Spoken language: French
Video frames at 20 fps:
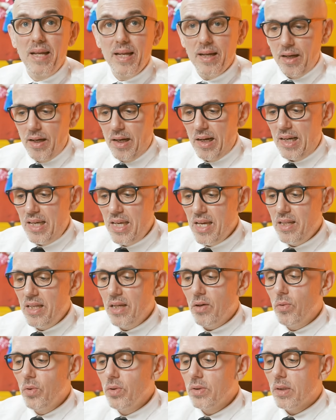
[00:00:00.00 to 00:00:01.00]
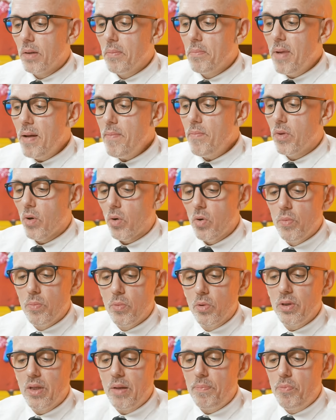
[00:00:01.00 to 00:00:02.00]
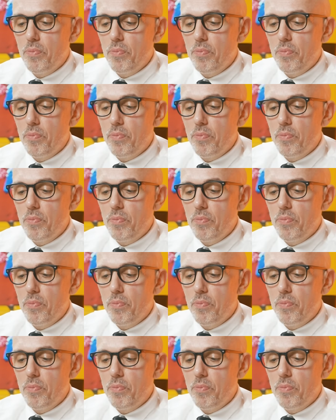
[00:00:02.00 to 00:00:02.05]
Mais rien n'est rose, même dans le monde des